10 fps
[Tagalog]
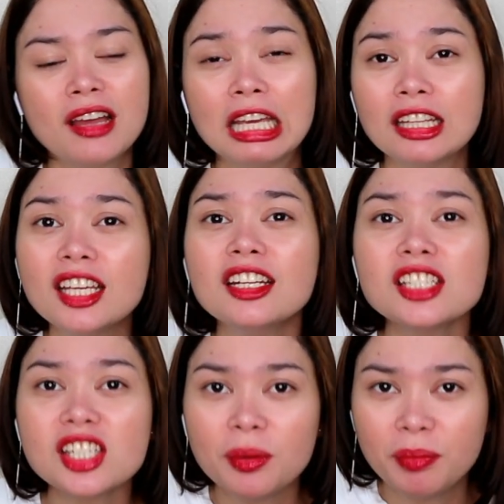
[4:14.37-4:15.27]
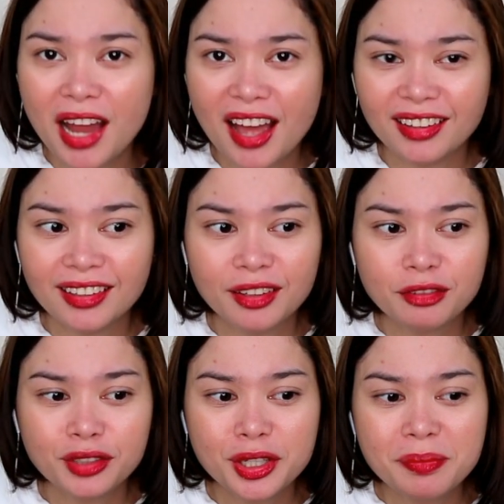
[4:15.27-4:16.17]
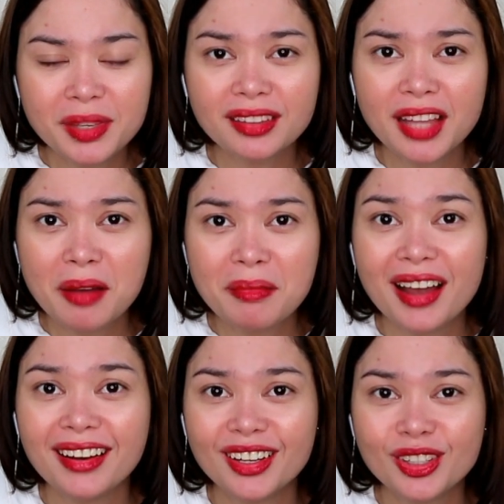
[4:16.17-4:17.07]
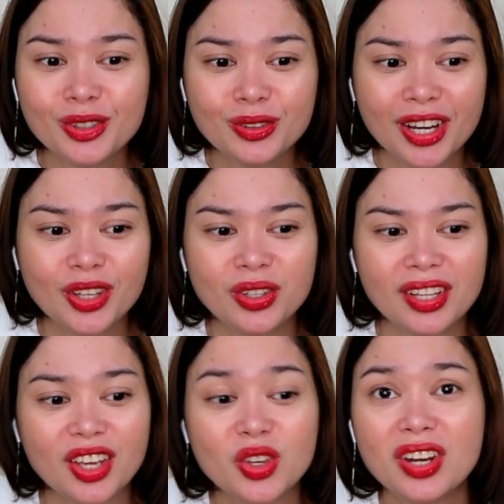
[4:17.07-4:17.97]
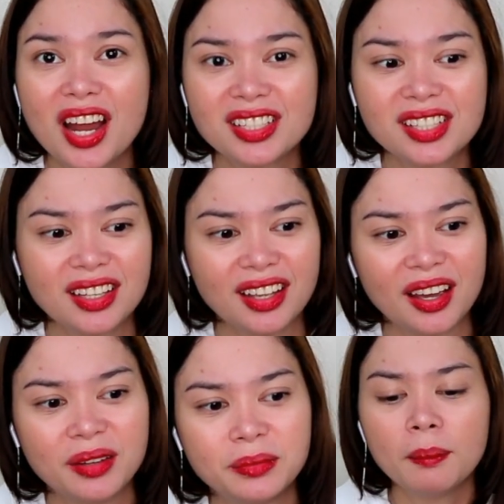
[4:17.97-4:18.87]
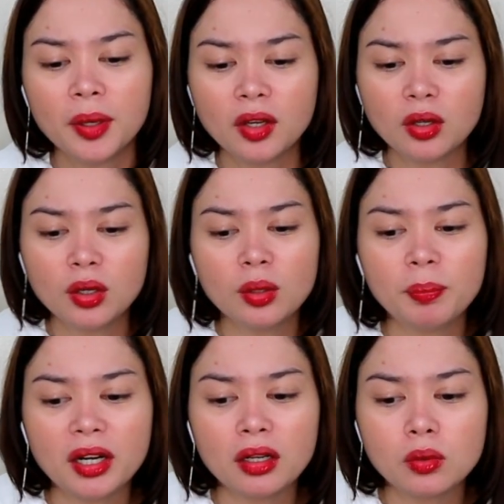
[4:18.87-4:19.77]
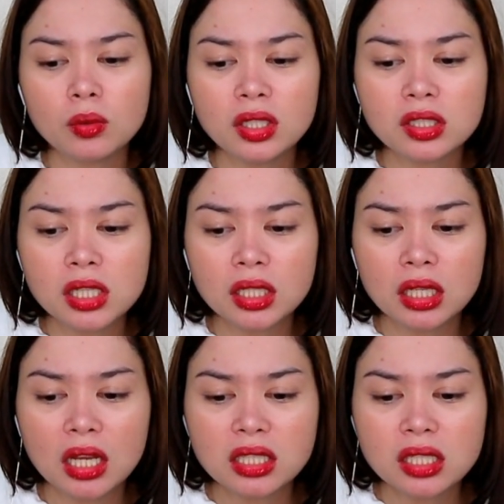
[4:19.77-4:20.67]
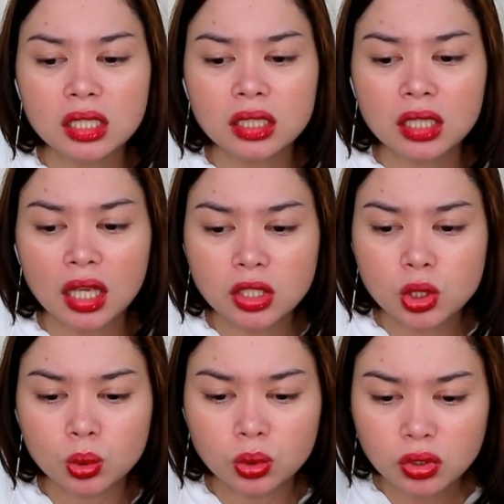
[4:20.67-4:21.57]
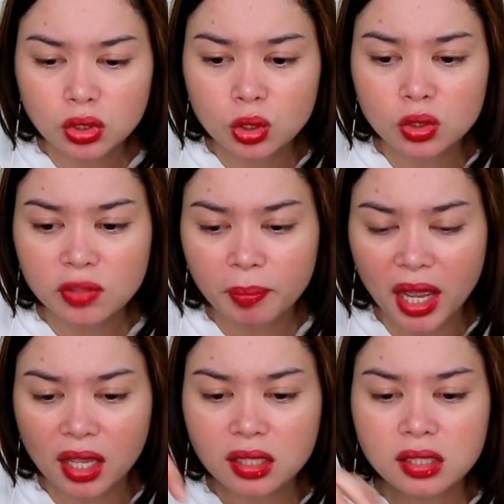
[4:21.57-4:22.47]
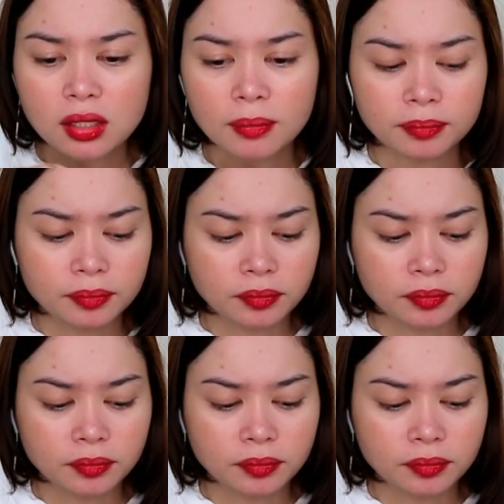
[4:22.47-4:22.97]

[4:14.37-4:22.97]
Hindi rin siya bland. For me, tama lang yung ano niya, yung lasa niya. Pero parang kulang siya ng lasa ng Cajun, yung spice.